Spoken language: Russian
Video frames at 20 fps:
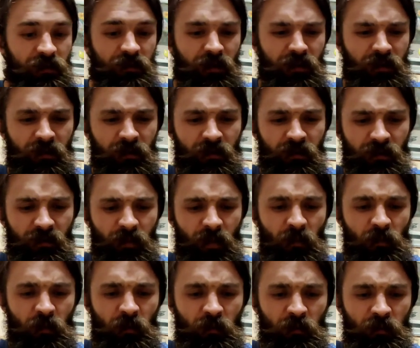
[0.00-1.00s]
Кстати,
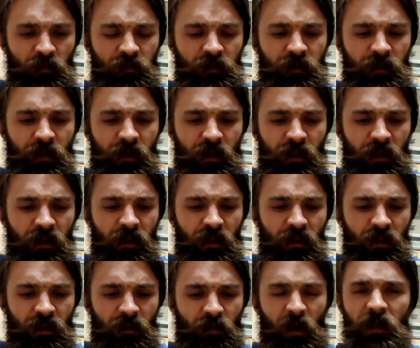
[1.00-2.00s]
по-моему, все
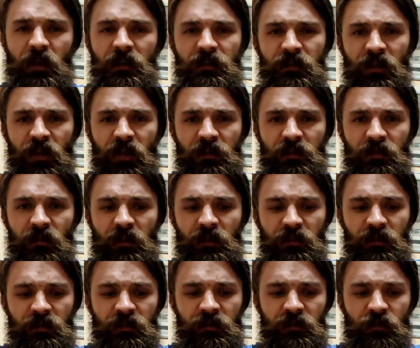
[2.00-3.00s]
а, болезни от
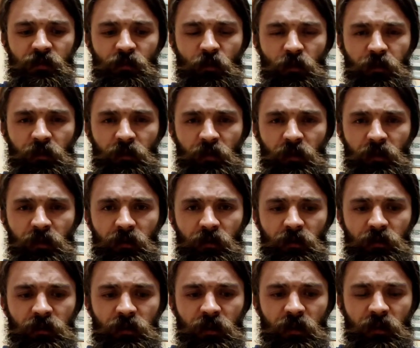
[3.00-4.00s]
связи с животными, то
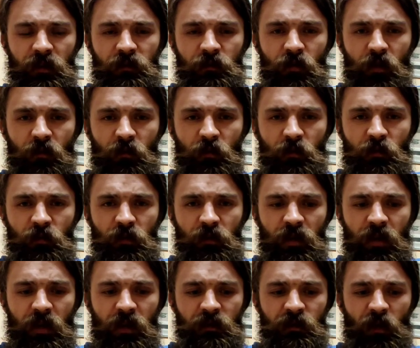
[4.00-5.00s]
есть это насколько может быть,
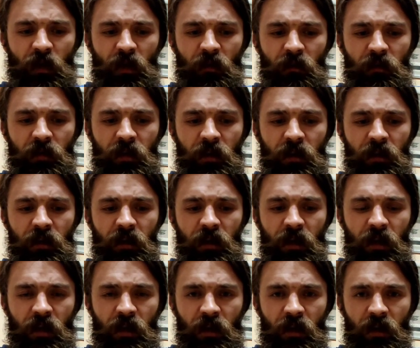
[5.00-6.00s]
да, разбалованное
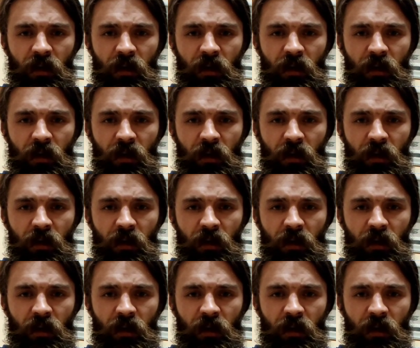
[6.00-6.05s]
эго,